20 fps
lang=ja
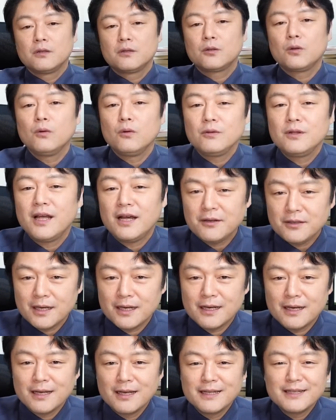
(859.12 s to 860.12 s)
となる
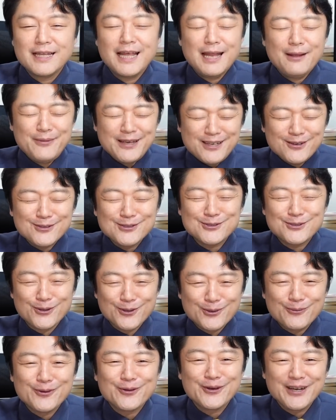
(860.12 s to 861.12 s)
か、テレビ局そ
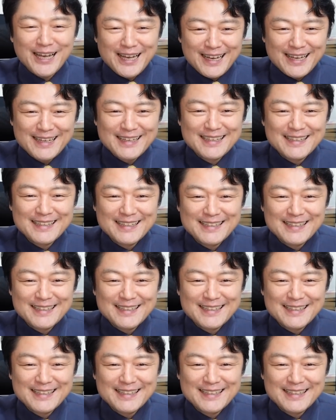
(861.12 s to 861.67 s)
のものが、